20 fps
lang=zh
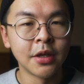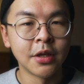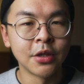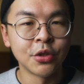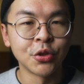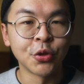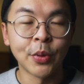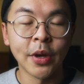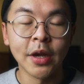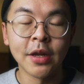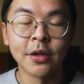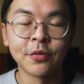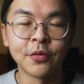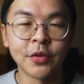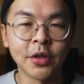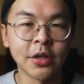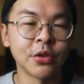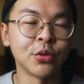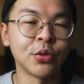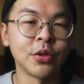就拍了
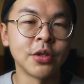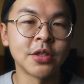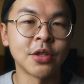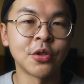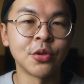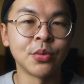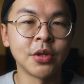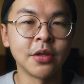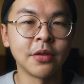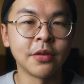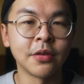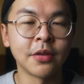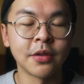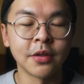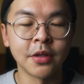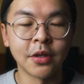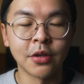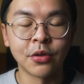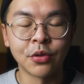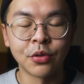非常多的照片，
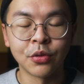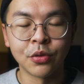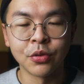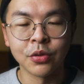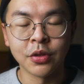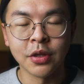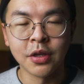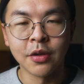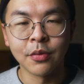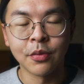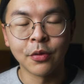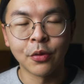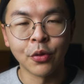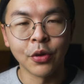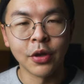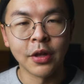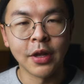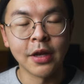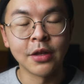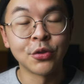然后也
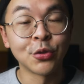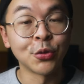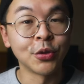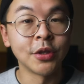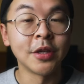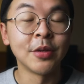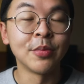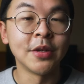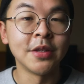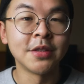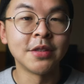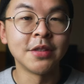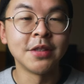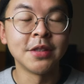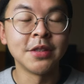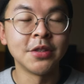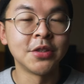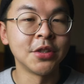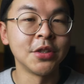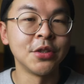回来做了一本自
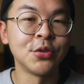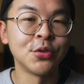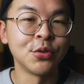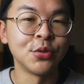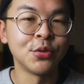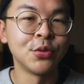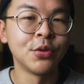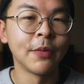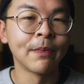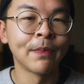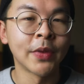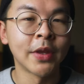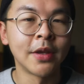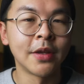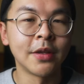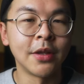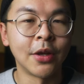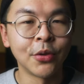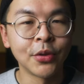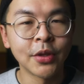己的摄影书。
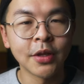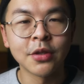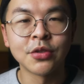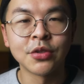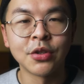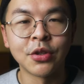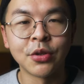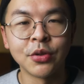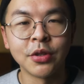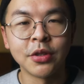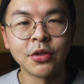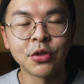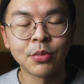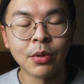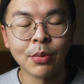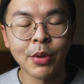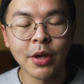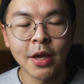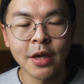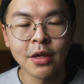然后那个时候呢，就
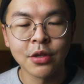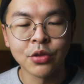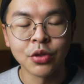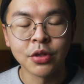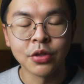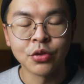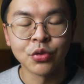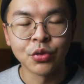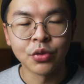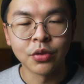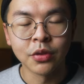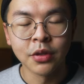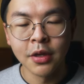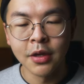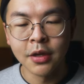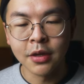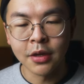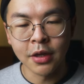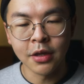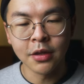慢慢开始觉得说，
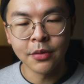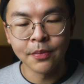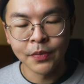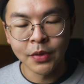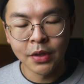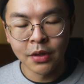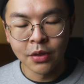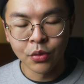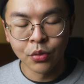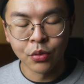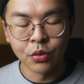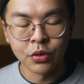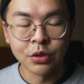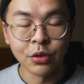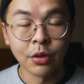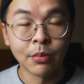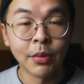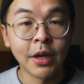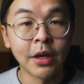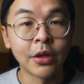诶，我
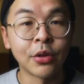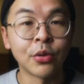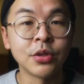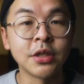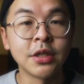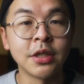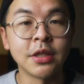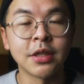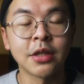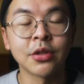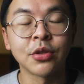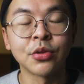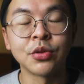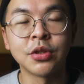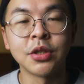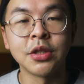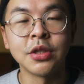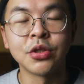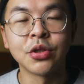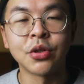喜欢拍的东西，很像都
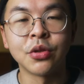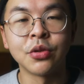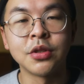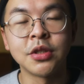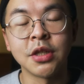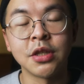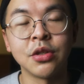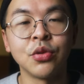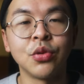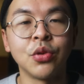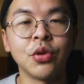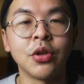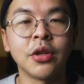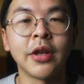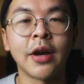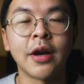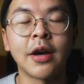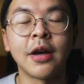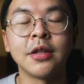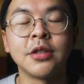是这一种简约
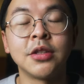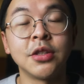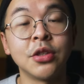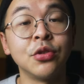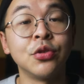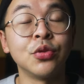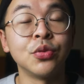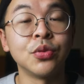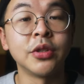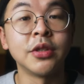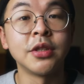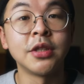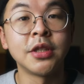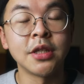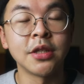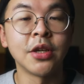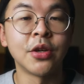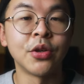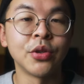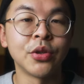的啊、建筑的
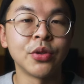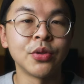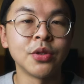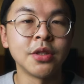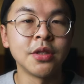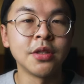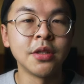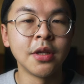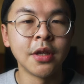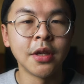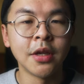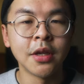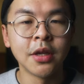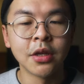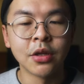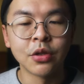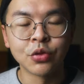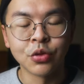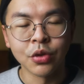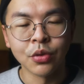线条的东西。
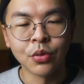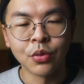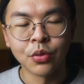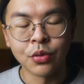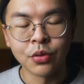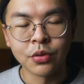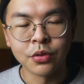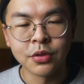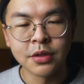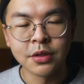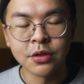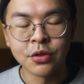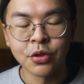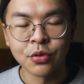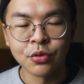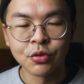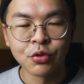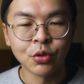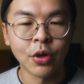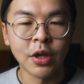所以我自
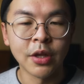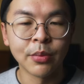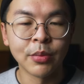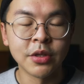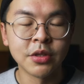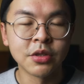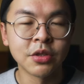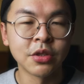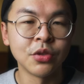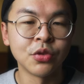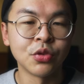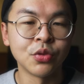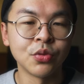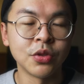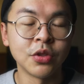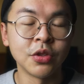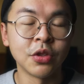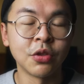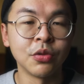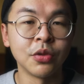从做完那本摄影书
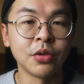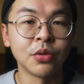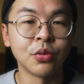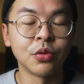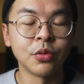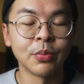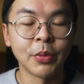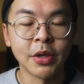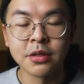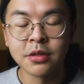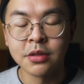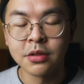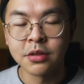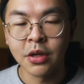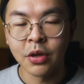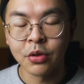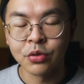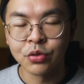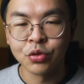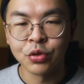之后呢，我每次
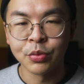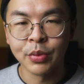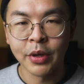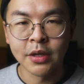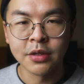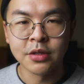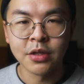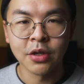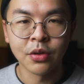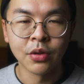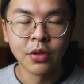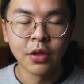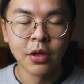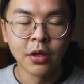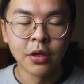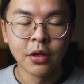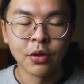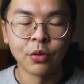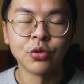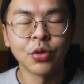只要出去拍照，
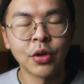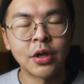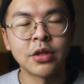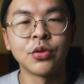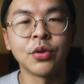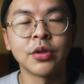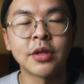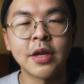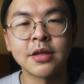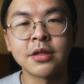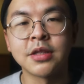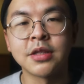我虽然还是会带着